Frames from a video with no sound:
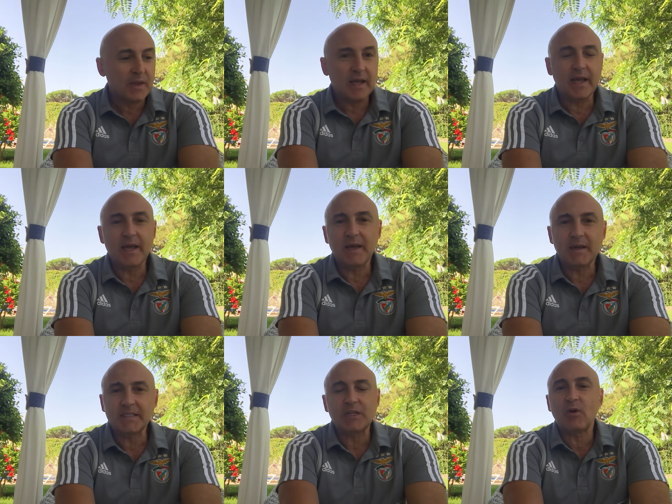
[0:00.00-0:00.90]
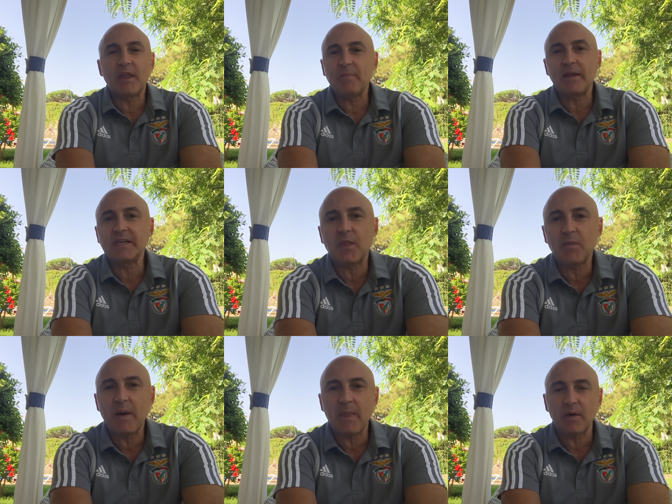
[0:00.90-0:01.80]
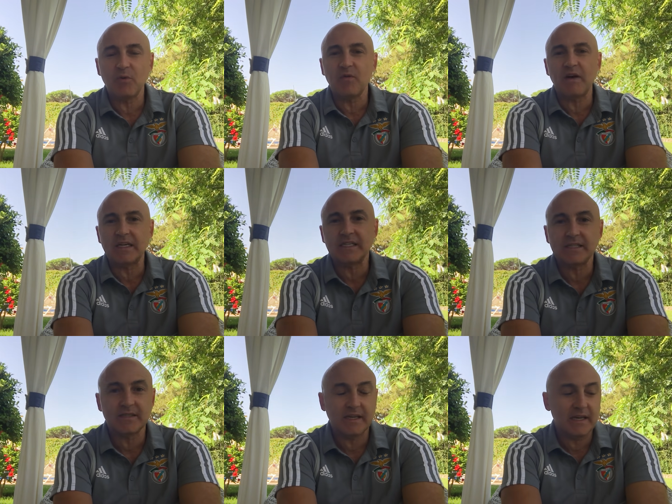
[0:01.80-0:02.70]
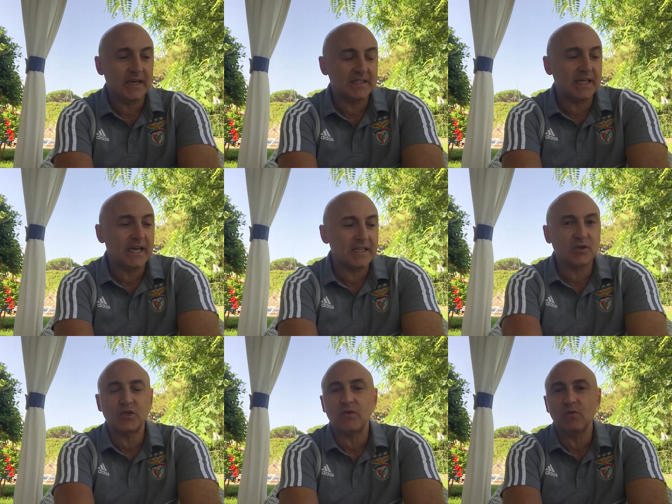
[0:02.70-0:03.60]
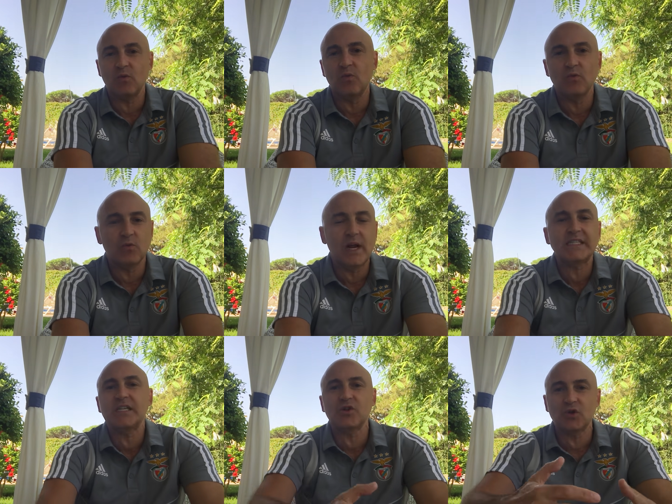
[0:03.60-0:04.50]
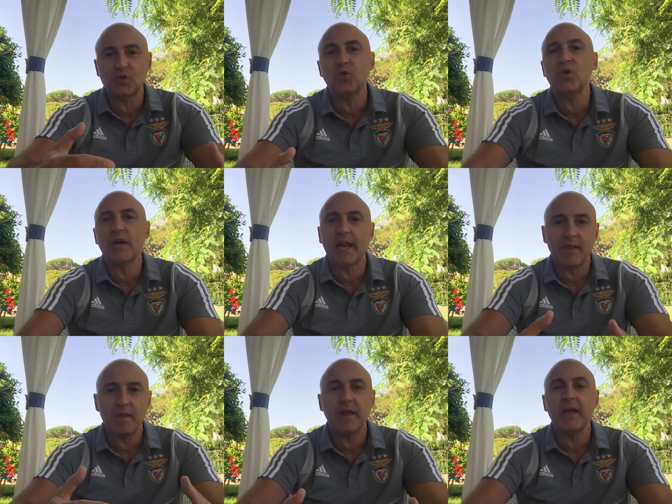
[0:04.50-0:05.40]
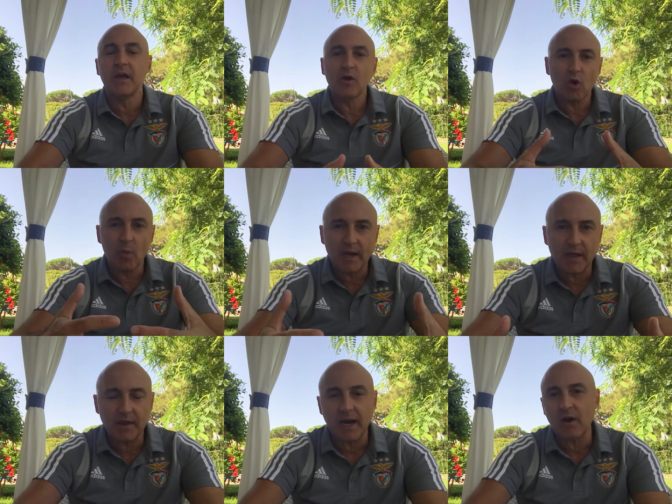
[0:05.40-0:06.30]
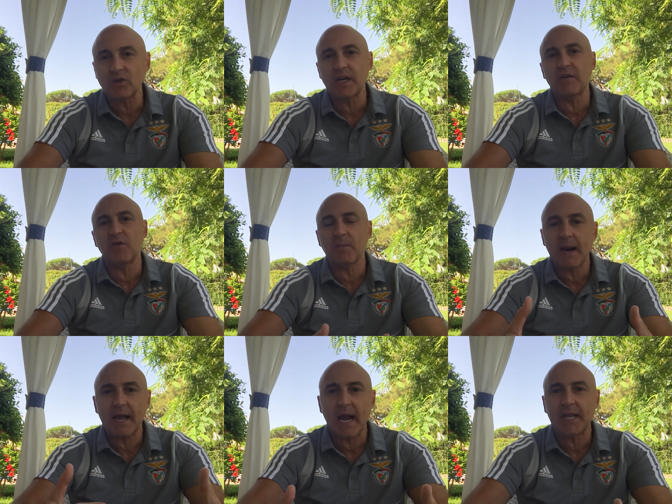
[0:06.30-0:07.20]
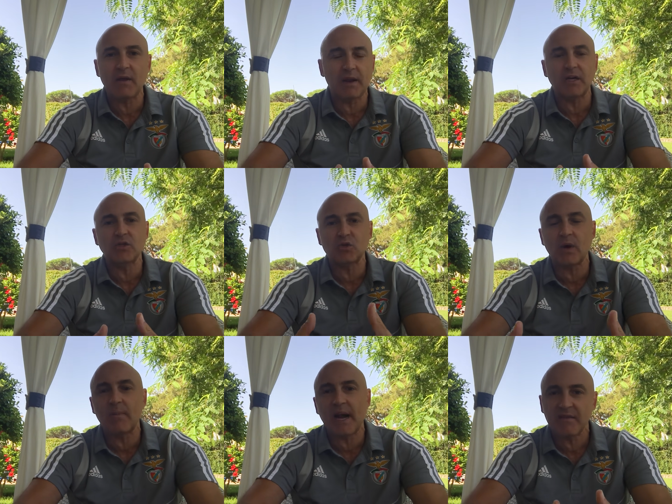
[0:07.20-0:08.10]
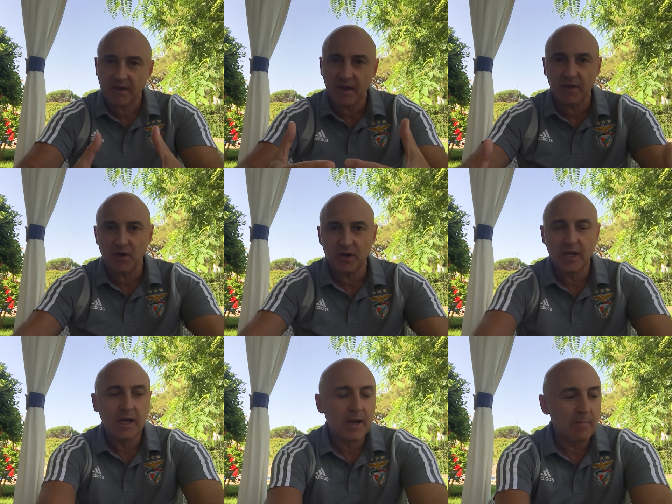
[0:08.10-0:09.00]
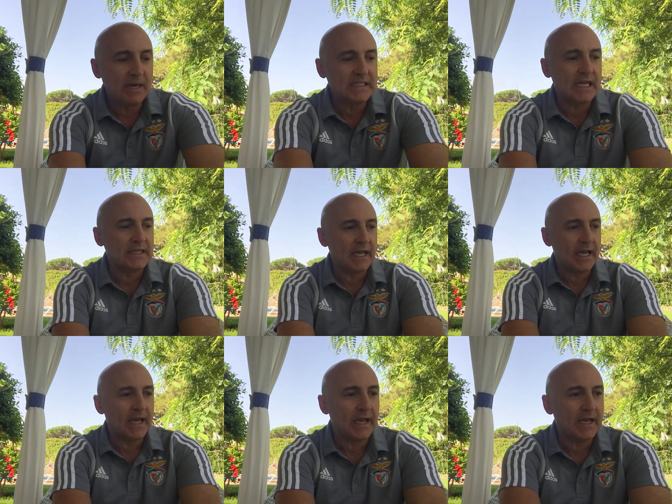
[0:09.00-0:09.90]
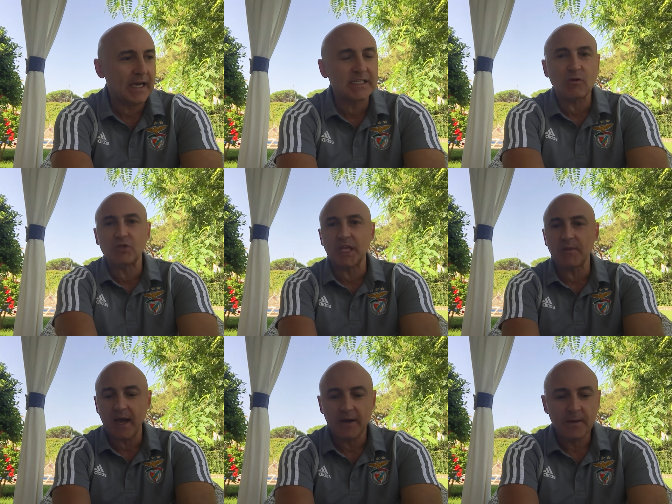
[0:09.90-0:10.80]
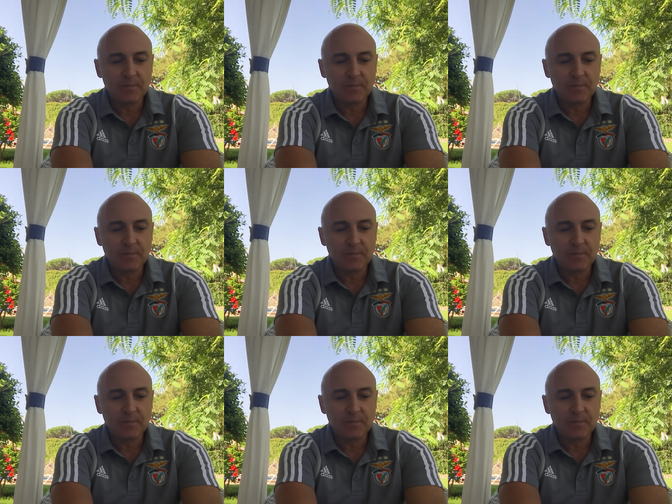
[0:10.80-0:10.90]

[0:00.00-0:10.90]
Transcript: eh, esté todo el día pensando en mandar burofaxes. Eh, así que eso es un, asesor suyo que le dice cómo hay que hacer las cosas de forma legal. Quiero decir que esto es una planificación bastante exhaustiva